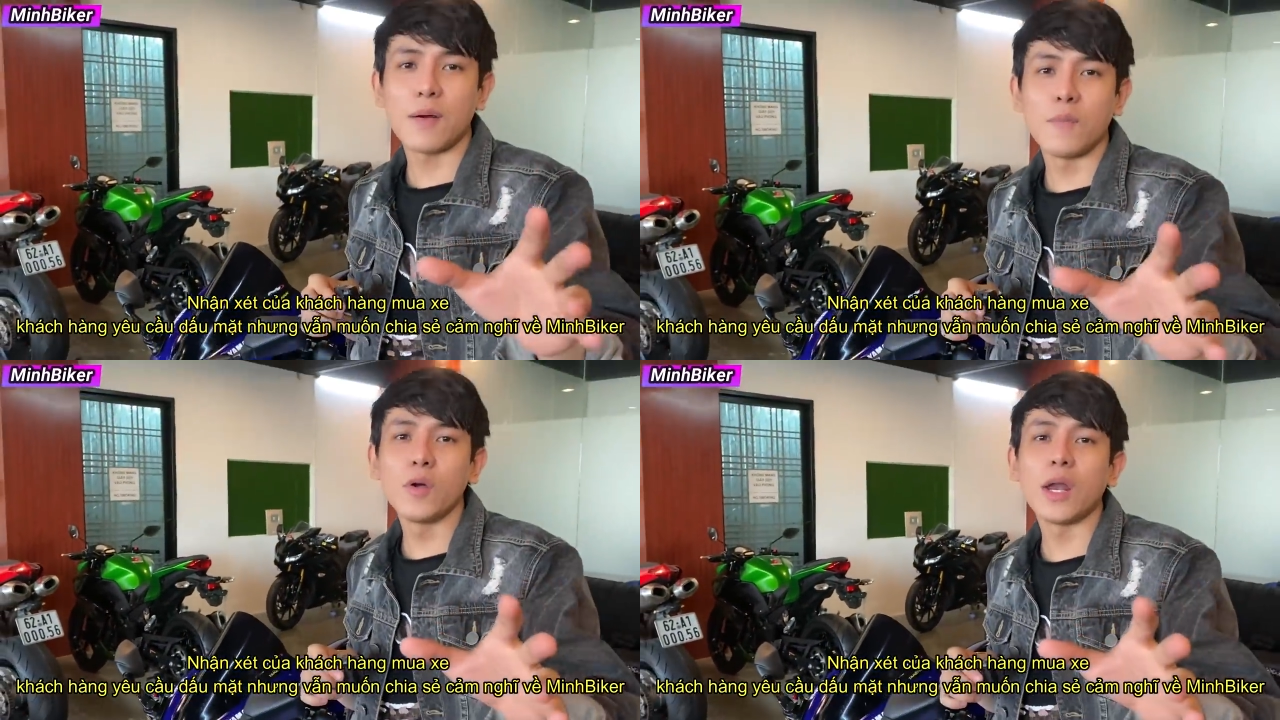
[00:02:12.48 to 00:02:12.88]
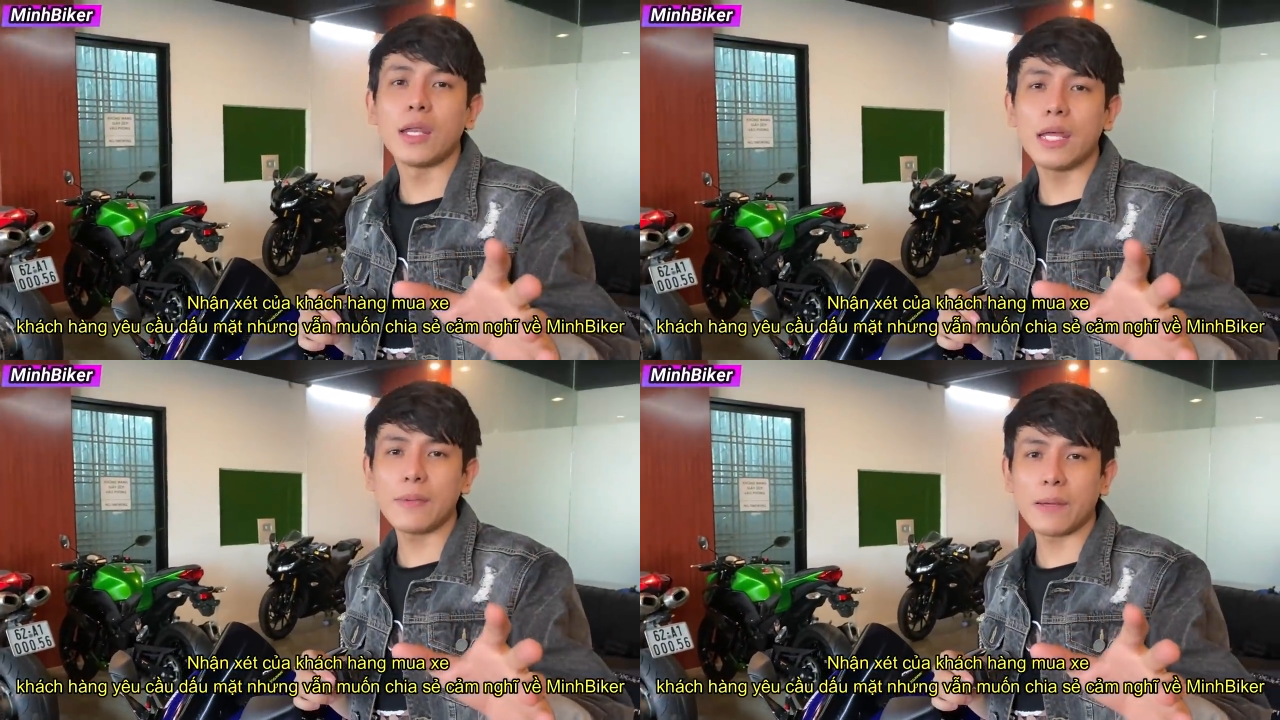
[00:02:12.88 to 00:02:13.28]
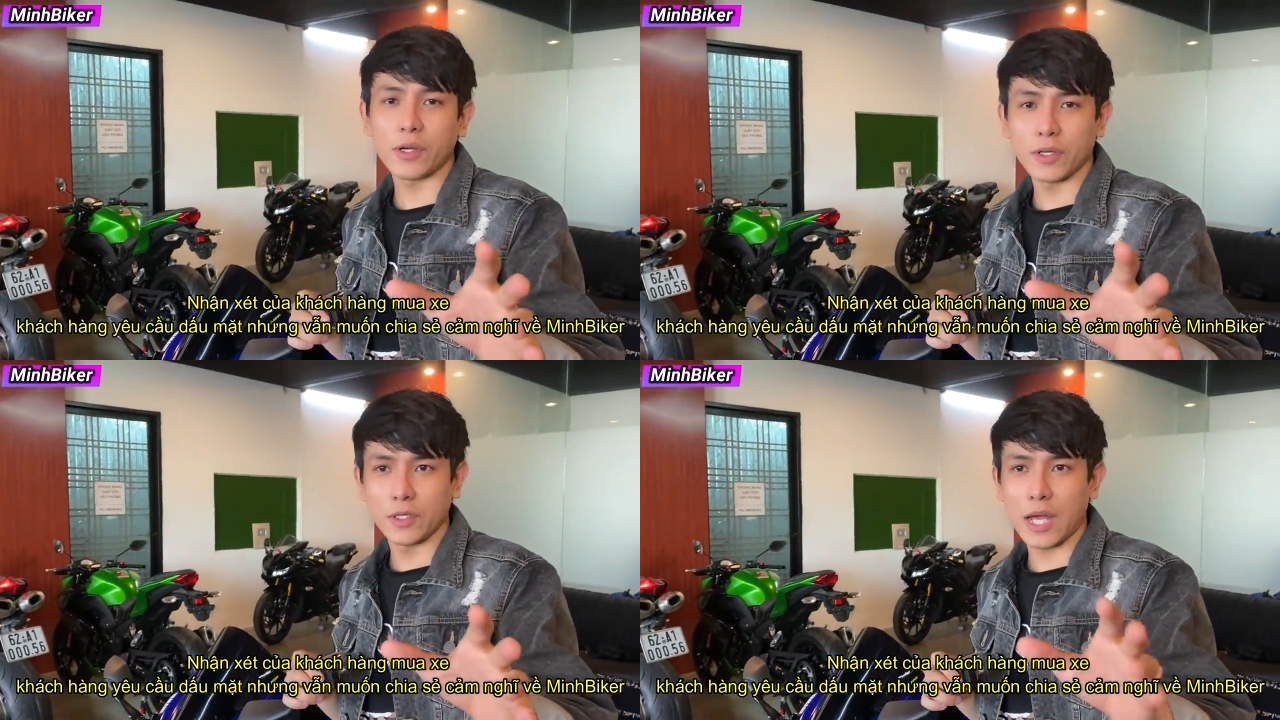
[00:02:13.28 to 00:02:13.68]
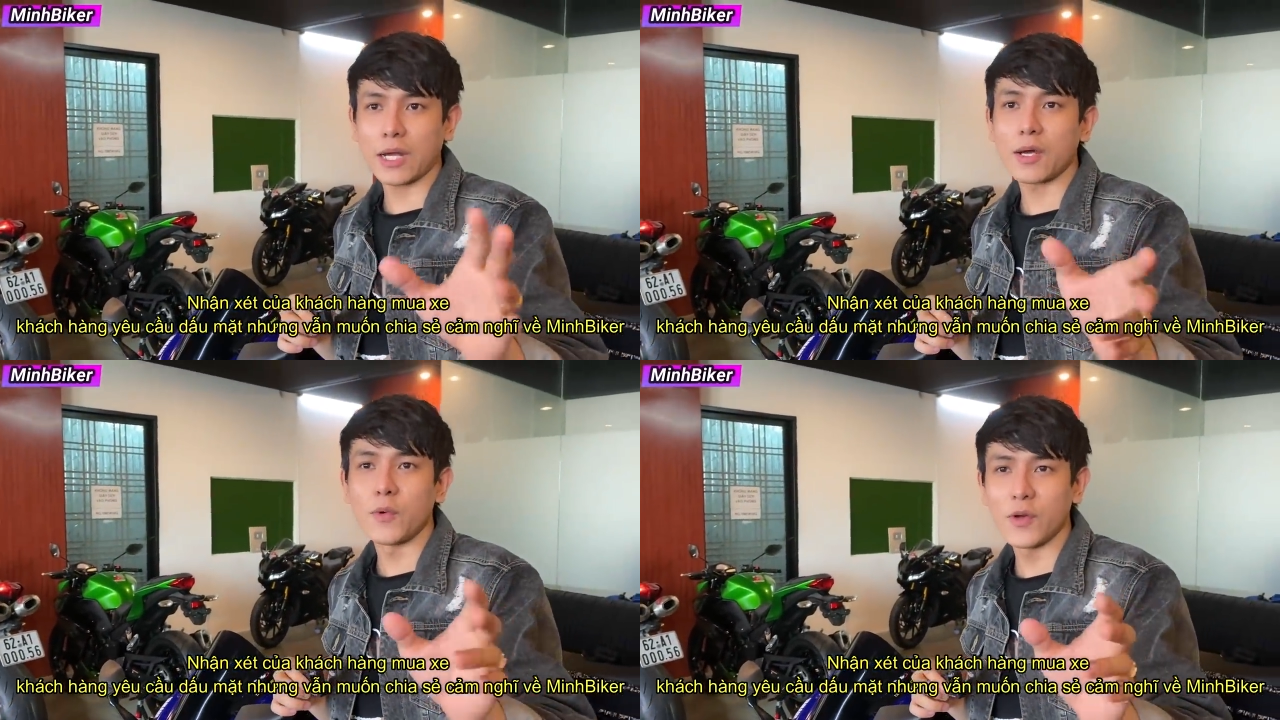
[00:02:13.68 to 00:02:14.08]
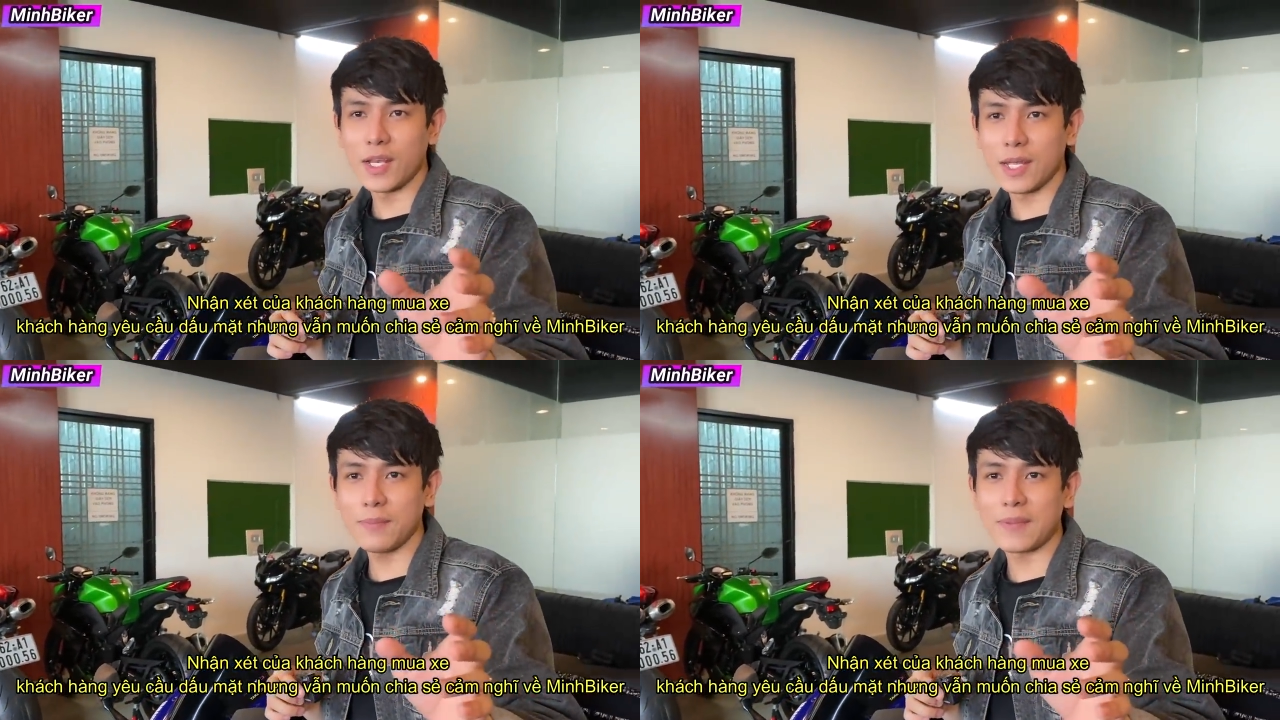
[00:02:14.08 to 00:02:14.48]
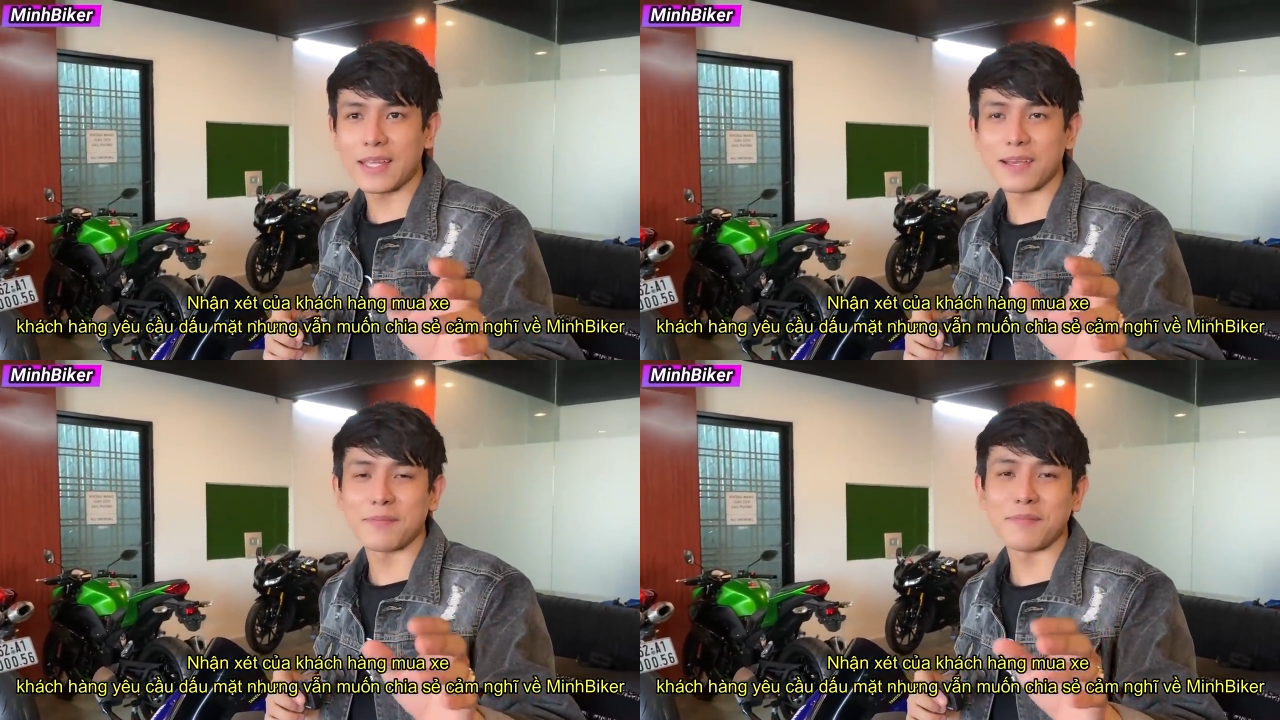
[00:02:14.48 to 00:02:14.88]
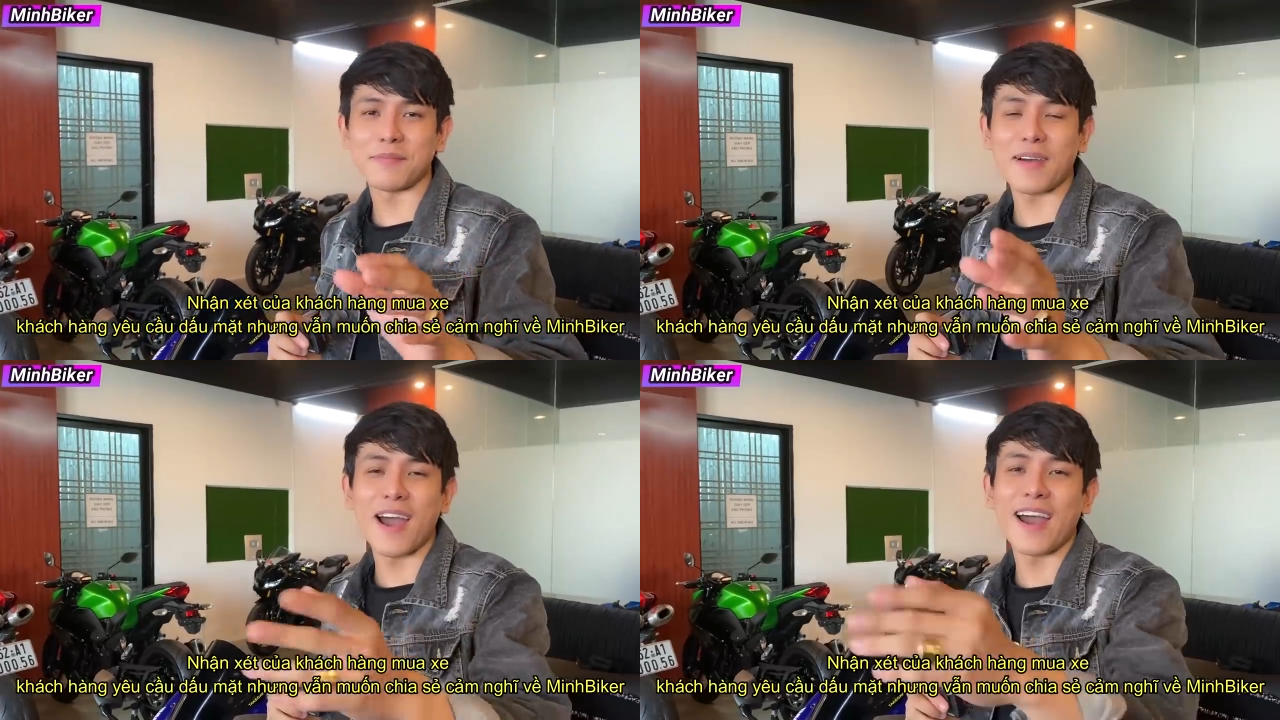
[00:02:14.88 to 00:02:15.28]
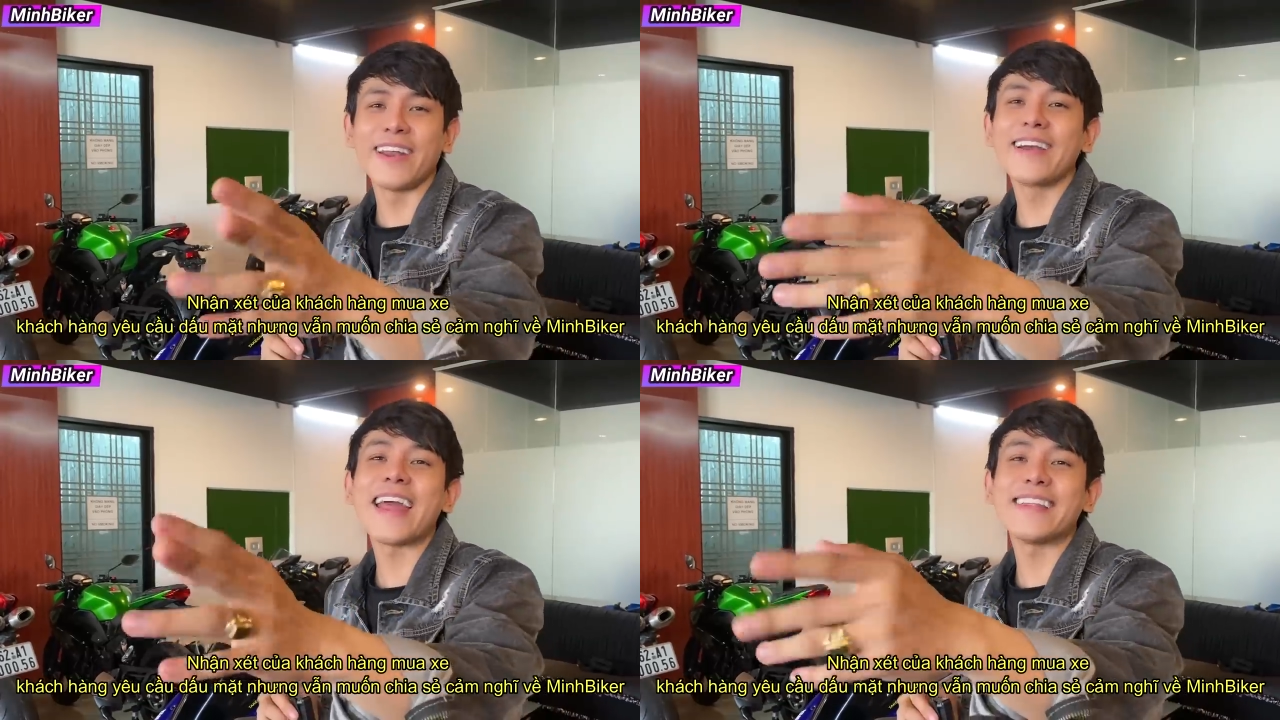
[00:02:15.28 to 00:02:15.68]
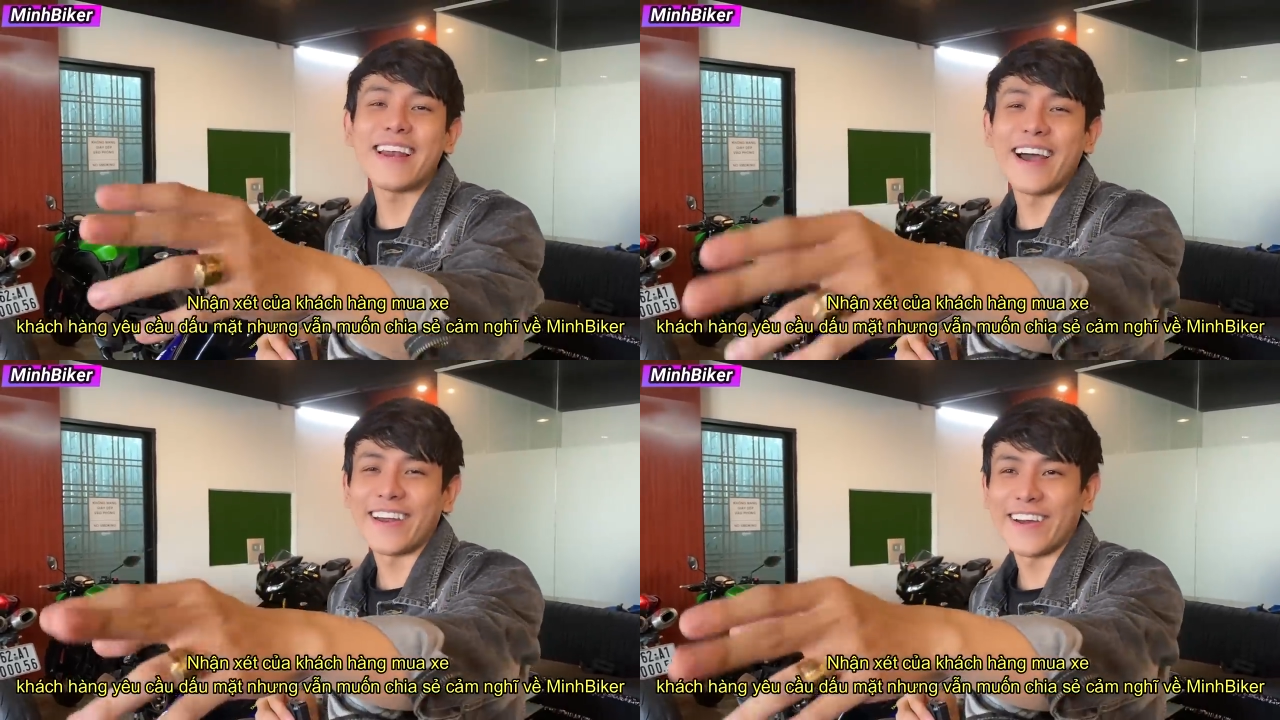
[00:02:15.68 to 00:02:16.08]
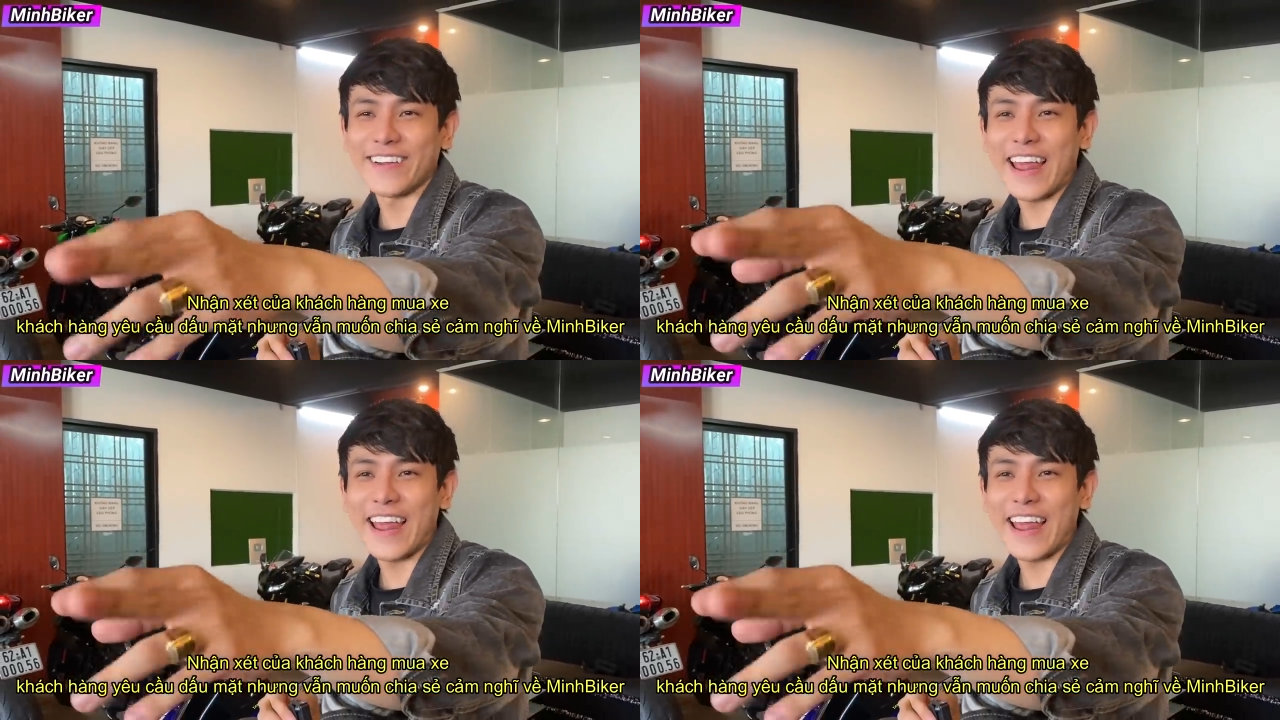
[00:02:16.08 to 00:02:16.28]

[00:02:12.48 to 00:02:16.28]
không muốn lên clip nha mọi người, ảnh không muốn lên clip thì ảnh đứng đây em trả lời thôi.